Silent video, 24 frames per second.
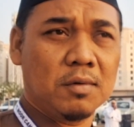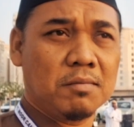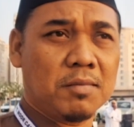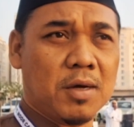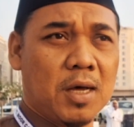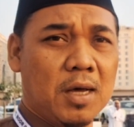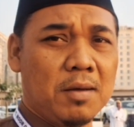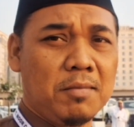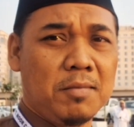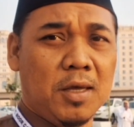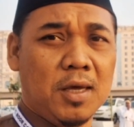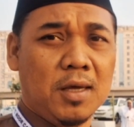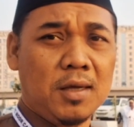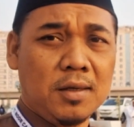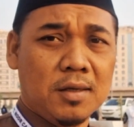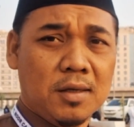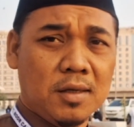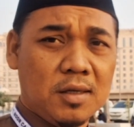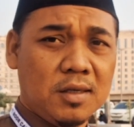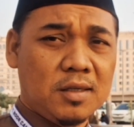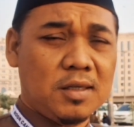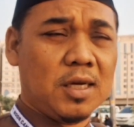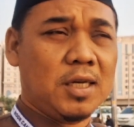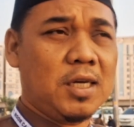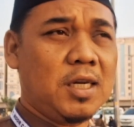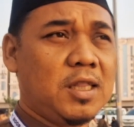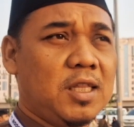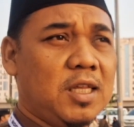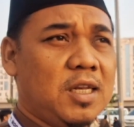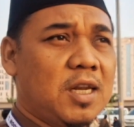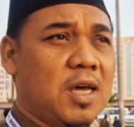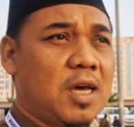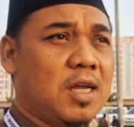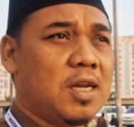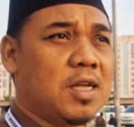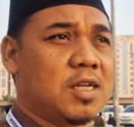Paham ya? Jadi
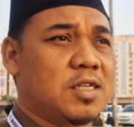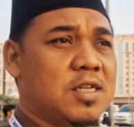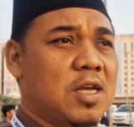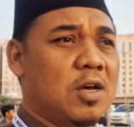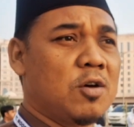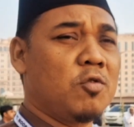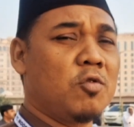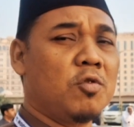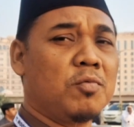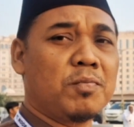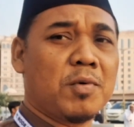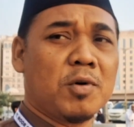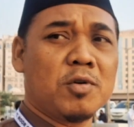tidak ada sangkut